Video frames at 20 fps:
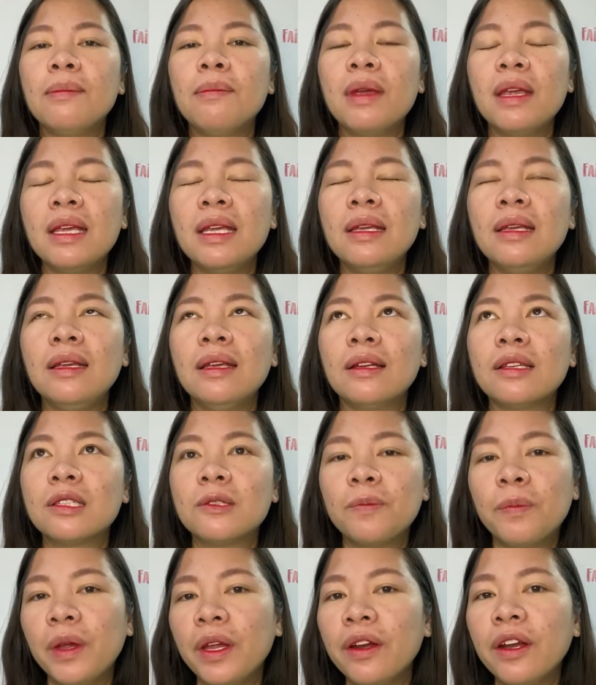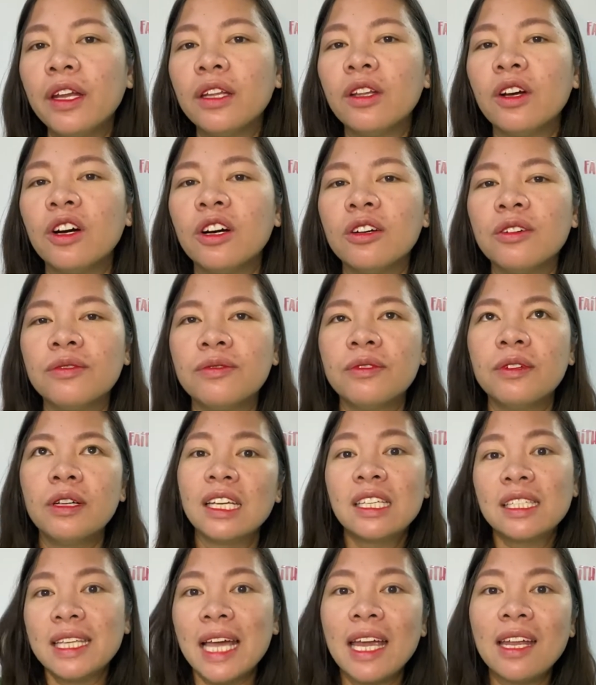may spirit of
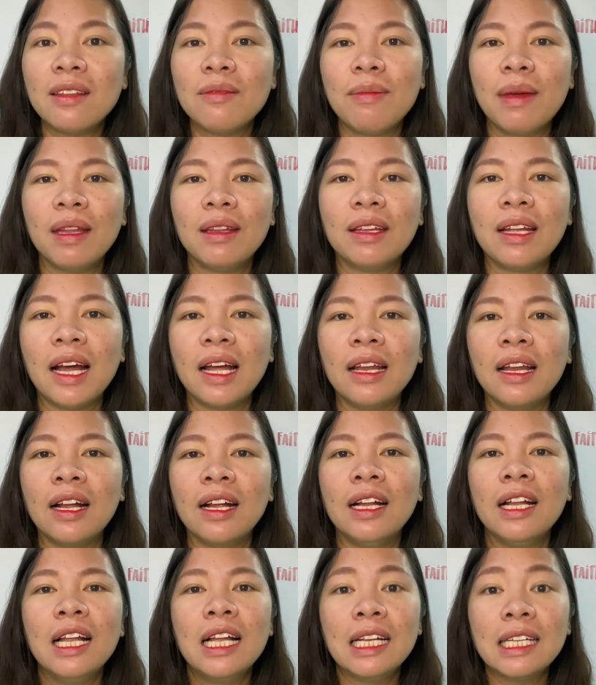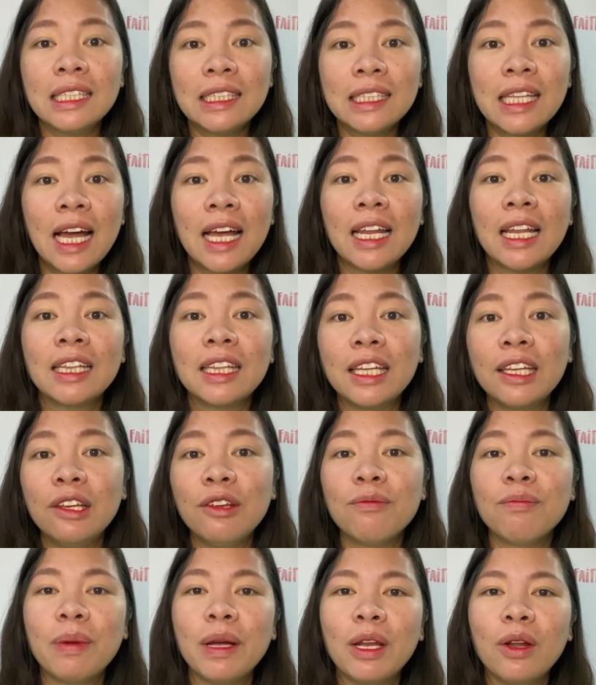excitement ka na darating
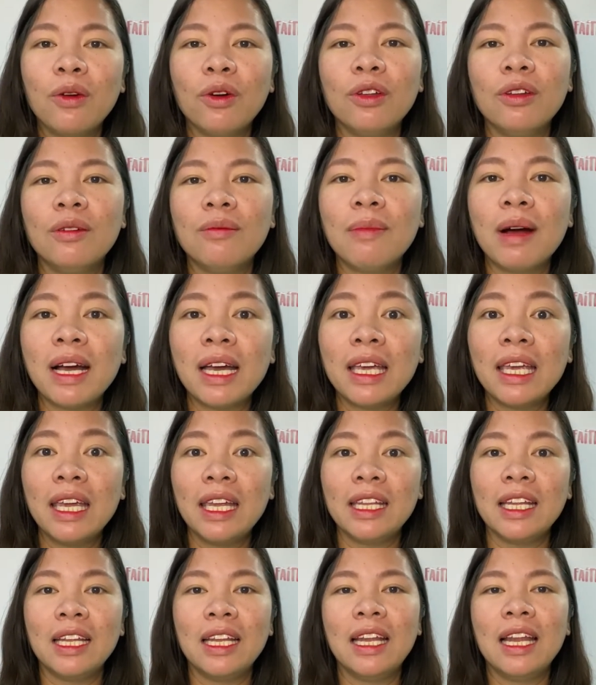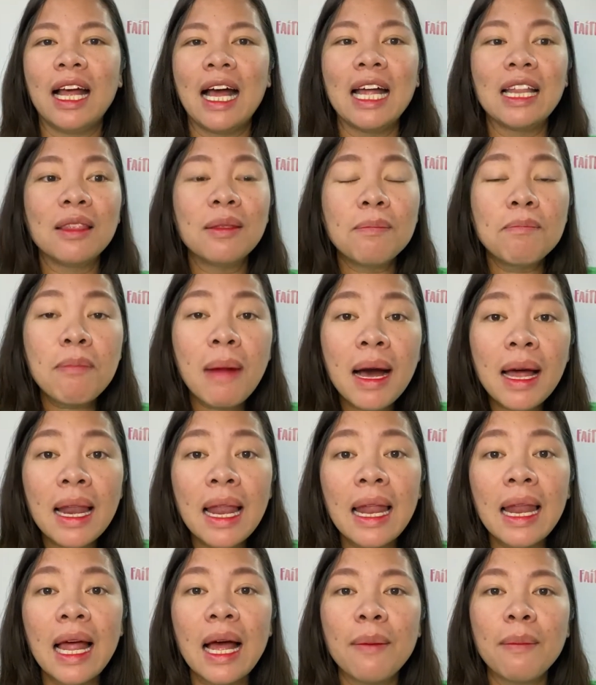yung panahon, makikita nila. At
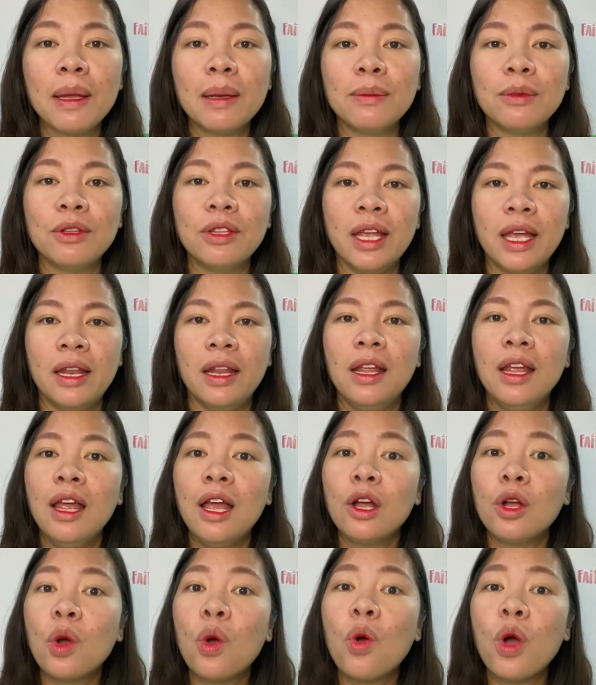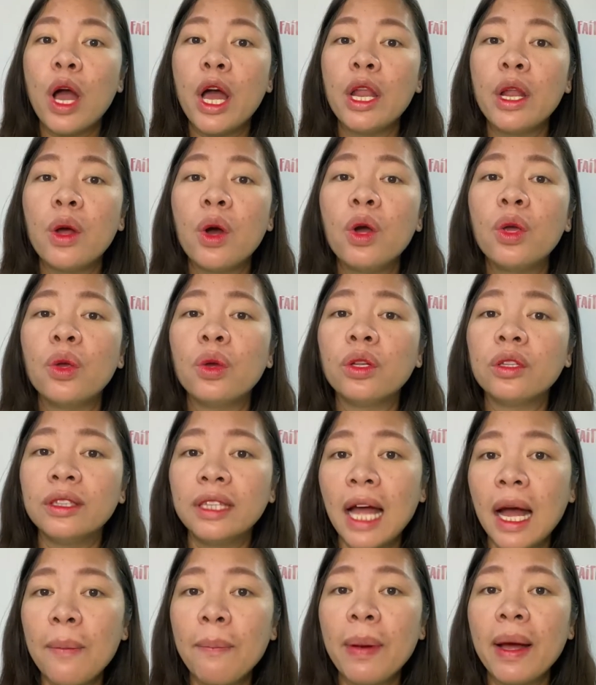malalaman mo din kung ano yung
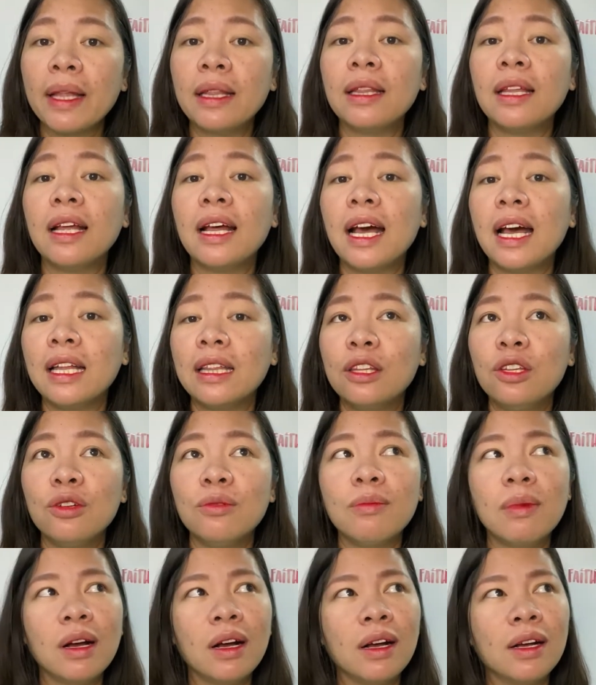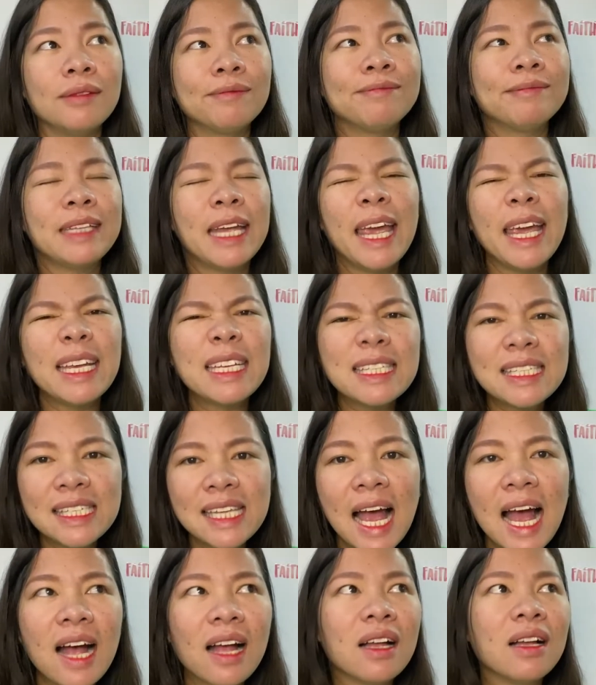dapat at yung mga
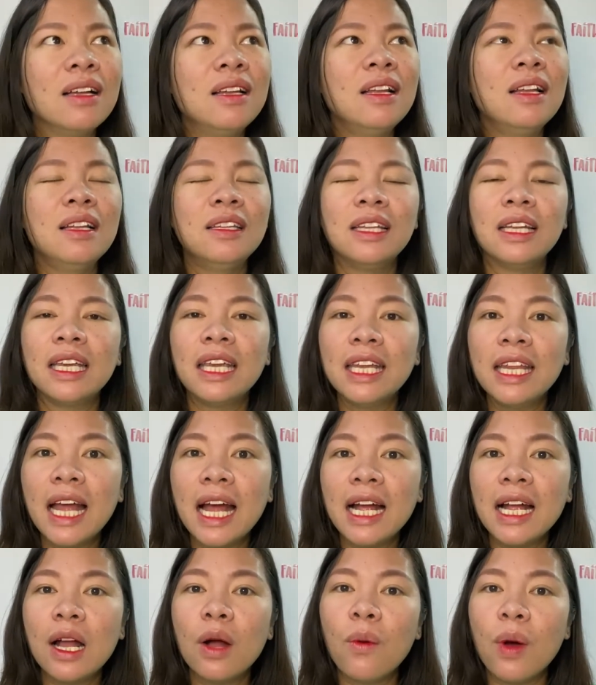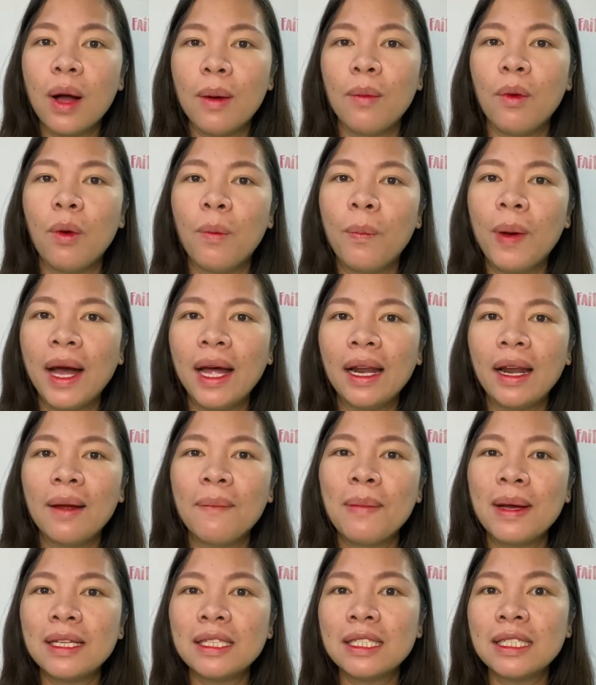exact na ginagawa mo para
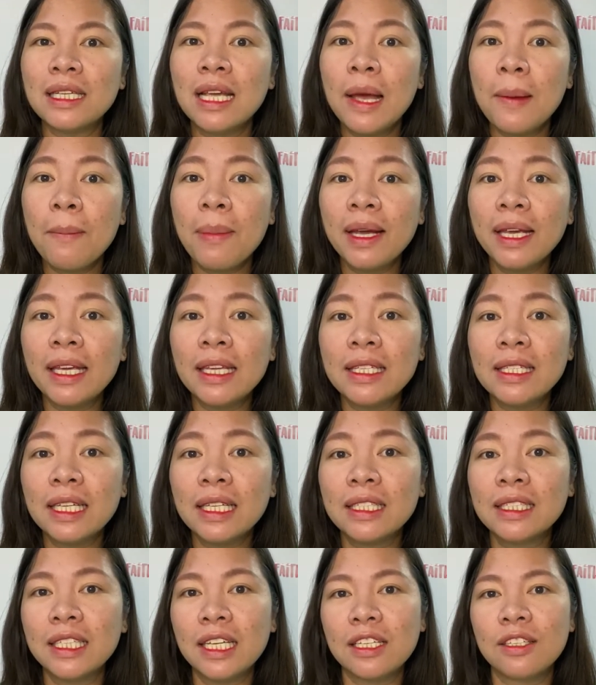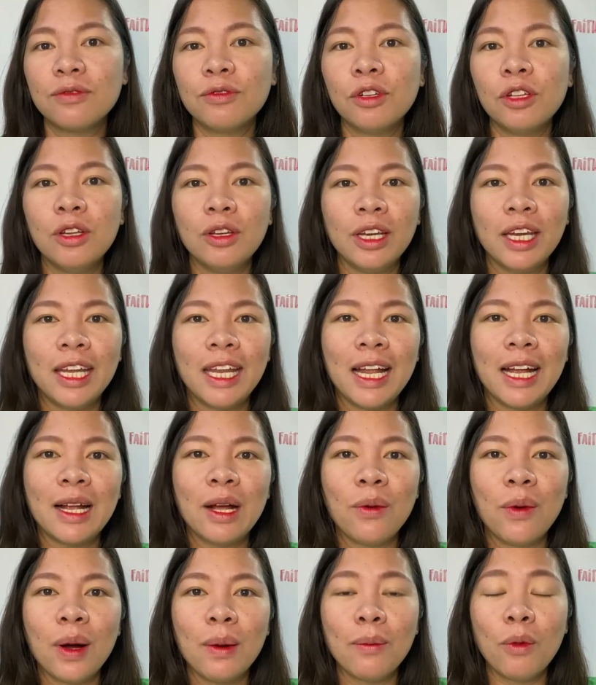mas maging successful yung
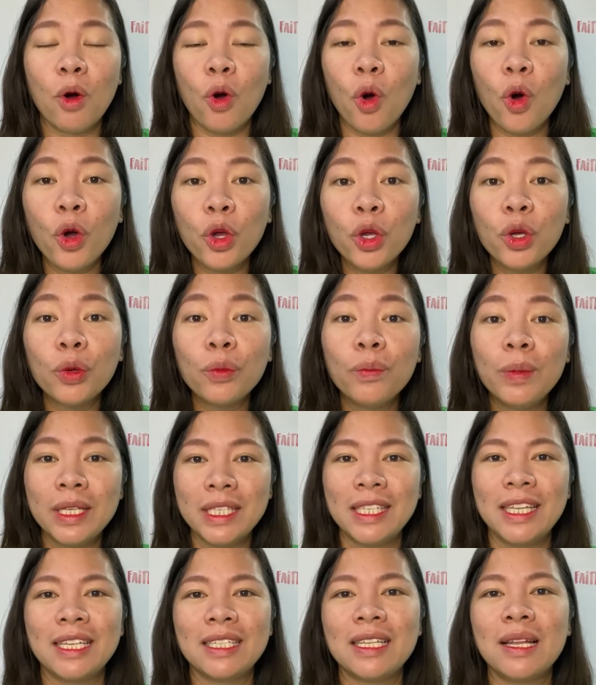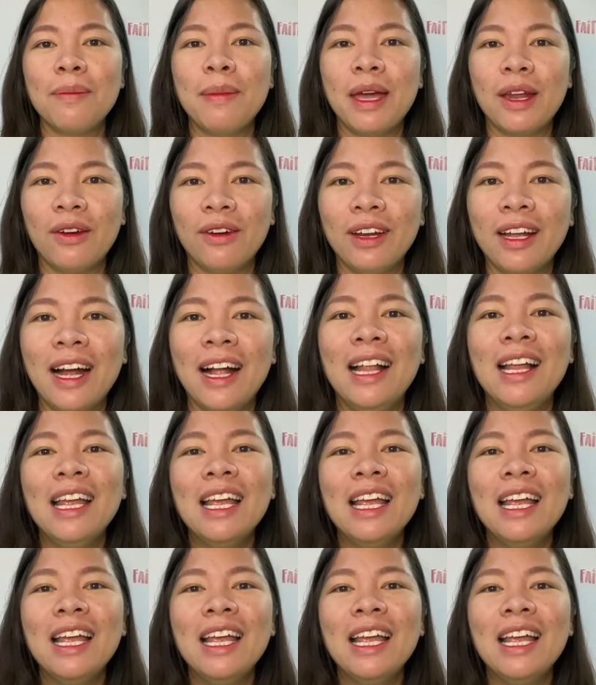ginagawa mo o yung business na meron ka.